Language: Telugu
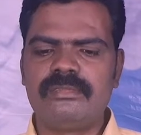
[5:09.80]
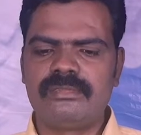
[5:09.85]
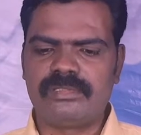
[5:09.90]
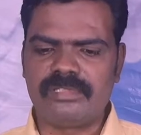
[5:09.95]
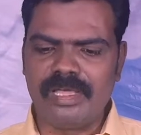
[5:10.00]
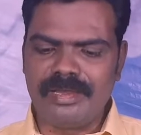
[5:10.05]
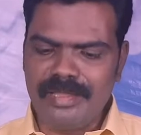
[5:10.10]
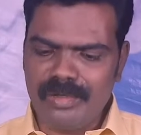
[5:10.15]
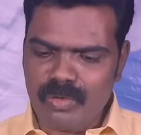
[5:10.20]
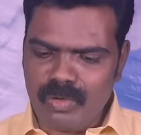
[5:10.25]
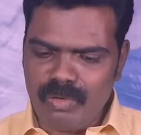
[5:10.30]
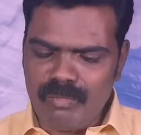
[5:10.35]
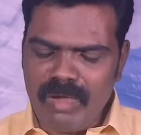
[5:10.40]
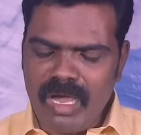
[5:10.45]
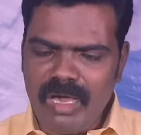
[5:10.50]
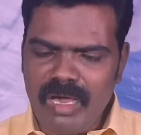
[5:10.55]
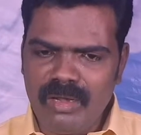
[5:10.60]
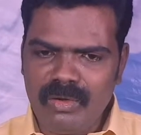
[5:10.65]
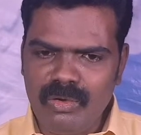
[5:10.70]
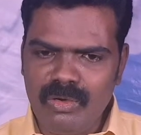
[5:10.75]
తన
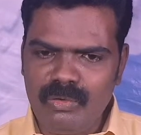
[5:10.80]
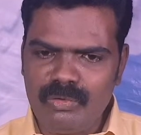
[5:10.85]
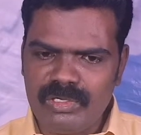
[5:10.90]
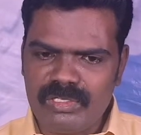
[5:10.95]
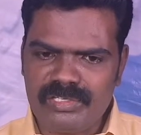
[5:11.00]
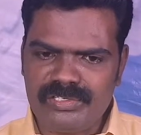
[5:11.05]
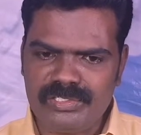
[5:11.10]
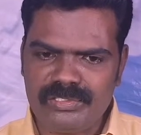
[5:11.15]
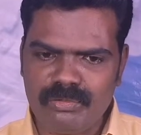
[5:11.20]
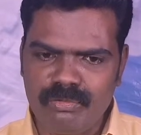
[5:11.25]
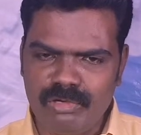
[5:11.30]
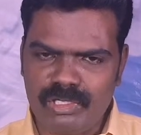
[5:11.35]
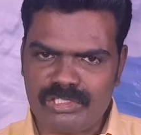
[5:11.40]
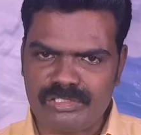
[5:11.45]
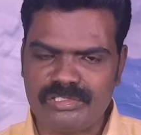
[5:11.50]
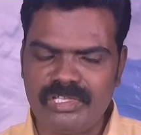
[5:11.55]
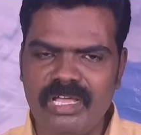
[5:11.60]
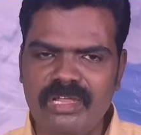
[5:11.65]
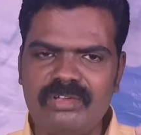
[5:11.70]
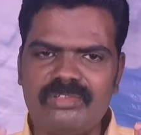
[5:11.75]
కుమారులు
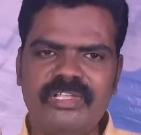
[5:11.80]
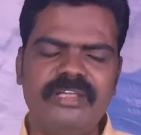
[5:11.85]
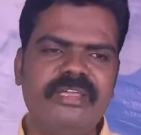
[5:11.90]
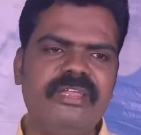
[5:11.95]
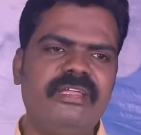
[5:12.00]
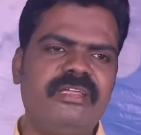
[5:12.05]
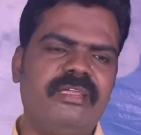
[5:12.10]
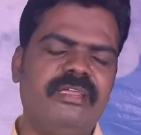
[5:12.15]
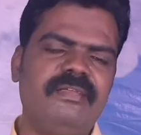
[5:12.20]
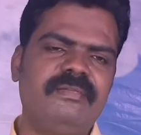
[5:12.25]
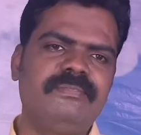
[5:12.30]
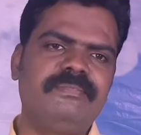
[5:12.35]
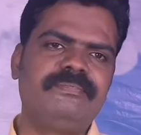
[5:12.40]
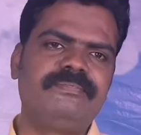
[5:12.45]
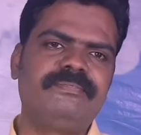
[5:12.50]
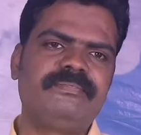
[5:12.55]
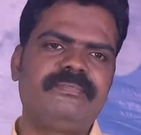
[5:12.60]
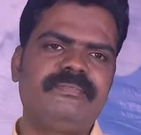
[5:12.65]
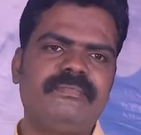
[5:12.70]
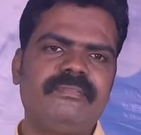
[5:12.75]
వస్తారు దగ్గరికి
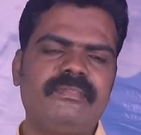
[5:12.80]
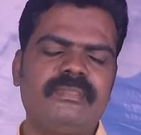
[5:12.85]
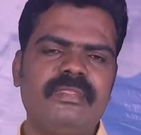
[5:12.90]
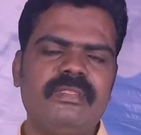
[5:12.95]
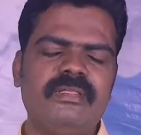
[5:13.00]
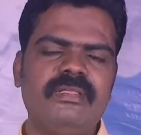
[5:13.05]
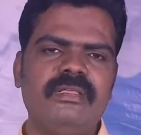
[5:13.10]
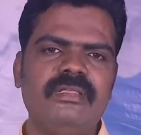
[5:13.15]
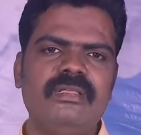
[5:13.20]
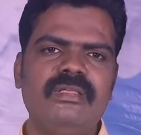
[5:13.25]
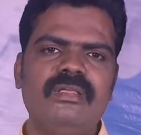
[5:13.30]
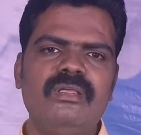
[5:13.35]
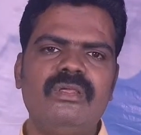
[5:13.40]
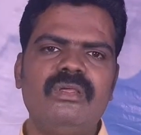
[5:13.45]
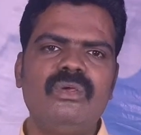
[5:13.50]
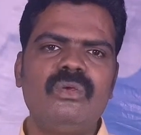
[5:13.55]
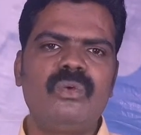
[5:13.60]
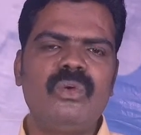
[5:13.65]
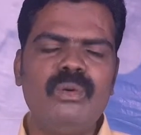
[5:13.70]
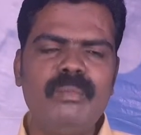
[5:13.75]

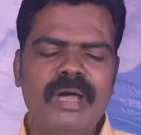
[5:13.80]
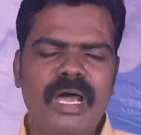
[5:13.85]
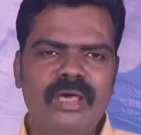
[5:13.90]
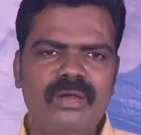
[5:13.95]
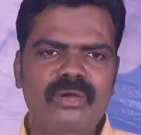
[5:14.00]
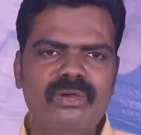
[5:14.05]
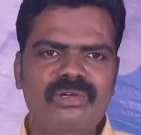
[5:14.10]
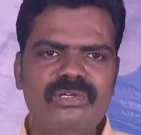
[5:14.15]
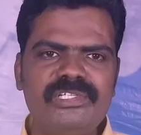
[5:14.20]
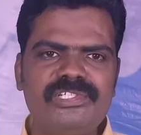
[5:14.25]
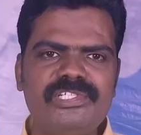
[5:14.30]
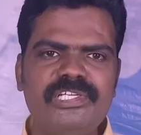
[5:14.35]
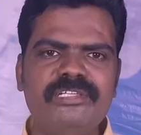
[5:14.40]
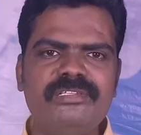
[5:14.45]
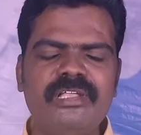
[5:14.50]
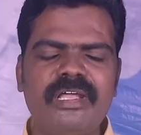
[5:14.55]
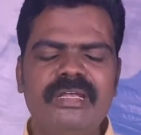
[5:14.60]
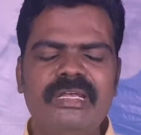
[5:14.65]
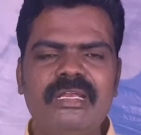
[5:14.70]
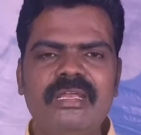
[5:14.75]
కుమారులు వచ్చి
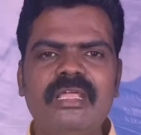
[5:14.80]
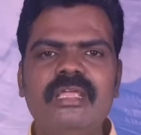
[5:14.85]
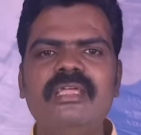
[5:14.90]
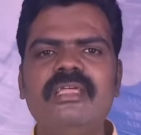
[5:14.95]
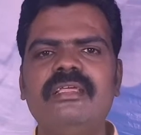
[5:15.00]
తండ్రి